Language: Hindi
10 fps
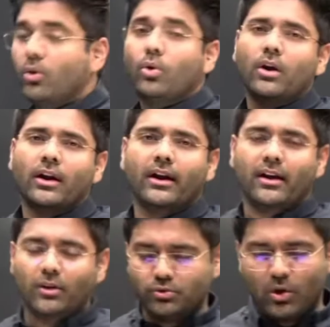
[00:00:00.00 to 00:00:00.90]
बच्चे को कॉल
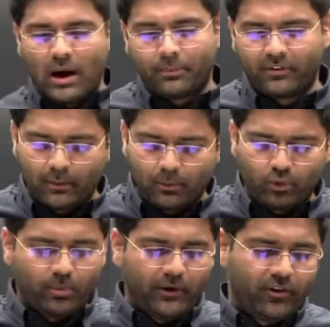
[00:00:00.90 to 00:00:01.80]
लगा रहा हूँ जो आप
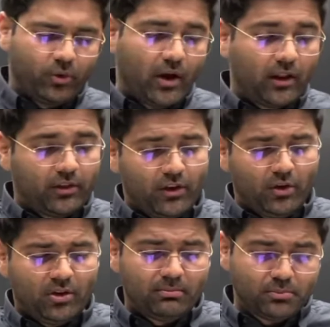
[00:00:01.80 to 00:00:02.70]
सब उस बच्चे को जानते
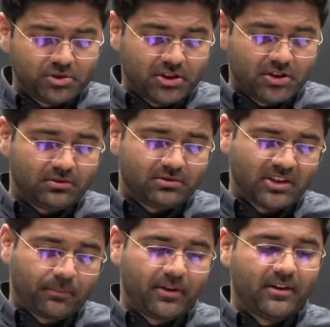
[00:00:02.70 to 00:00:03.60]
हैं और मुझे
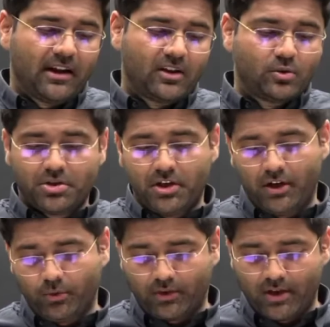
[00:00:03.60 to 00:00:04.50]
सबसे ज़्यादा
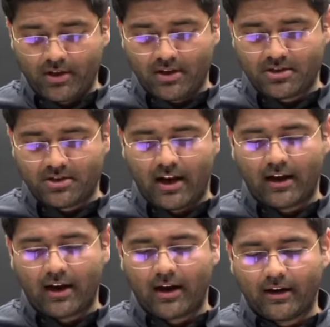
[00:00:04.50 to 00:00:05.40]
खुशी है उसकी इतनी अच्छी
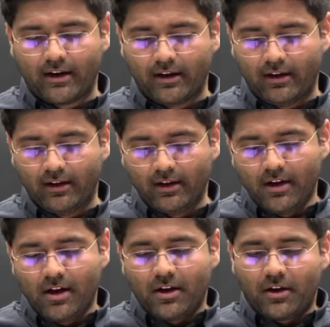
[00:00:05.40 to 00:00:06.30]
रैंक आने के लिए
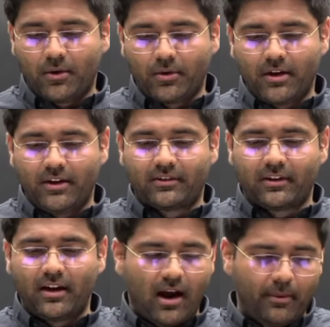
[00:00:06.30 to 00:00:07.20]
क्योंकि
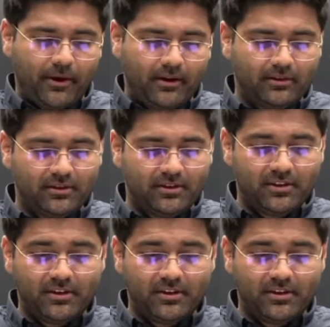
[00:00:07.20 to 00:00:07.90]
इसका नाम है